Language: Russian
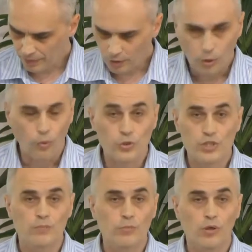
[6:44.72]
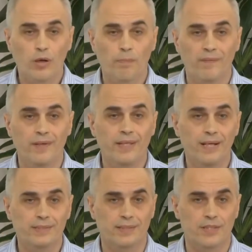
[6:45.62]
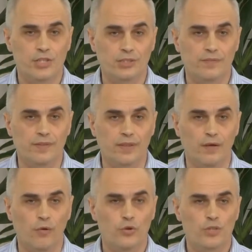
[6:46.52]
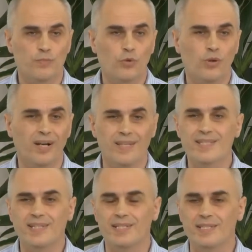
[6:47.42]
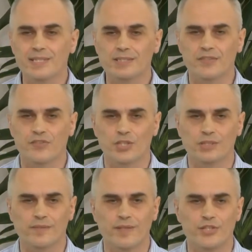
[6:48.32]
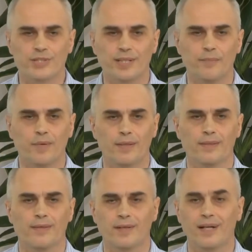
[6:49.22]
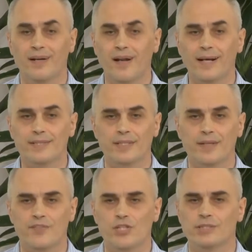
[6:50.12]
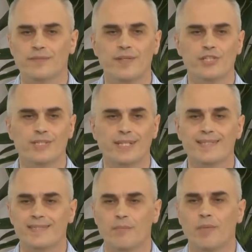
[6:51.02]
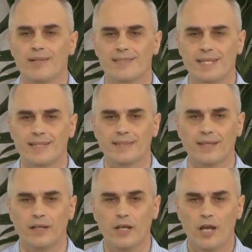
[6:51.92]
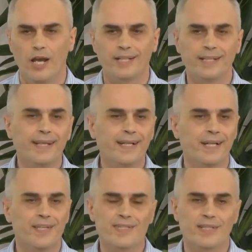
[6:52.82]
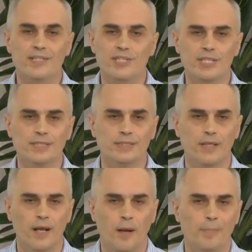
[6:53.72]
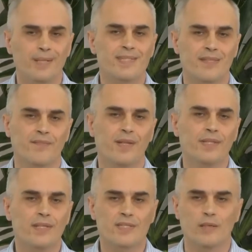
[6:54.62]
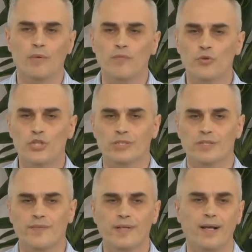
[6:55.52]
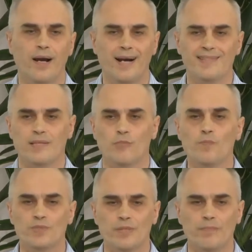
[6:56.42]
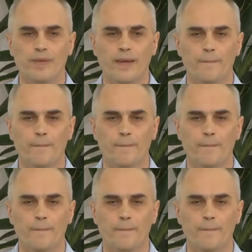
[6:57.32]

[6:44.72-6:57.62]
очень много повлияло на человека, очень много исказилось в человеческом э, характере, в человеческой самооценке. Грех исказил представление самого человека о самом себе,